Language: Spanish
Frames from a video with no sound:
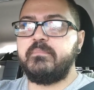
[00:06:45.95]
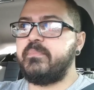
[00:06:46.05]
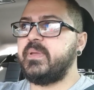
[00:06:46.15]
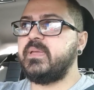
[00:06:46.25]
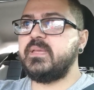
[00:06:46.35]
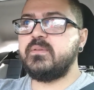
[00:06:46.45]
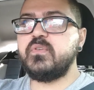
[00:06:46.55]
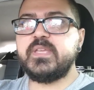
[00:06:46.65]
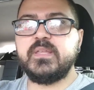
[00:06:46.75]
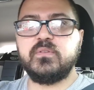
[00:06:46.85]
pero
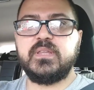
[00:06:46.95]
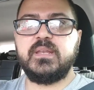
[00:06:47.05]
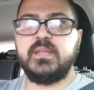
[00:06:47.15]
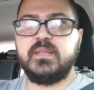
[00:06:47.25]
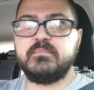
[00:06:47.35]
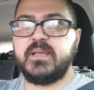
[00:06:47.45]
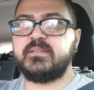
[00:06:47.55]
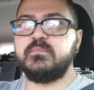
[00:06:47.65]
quiero tener masa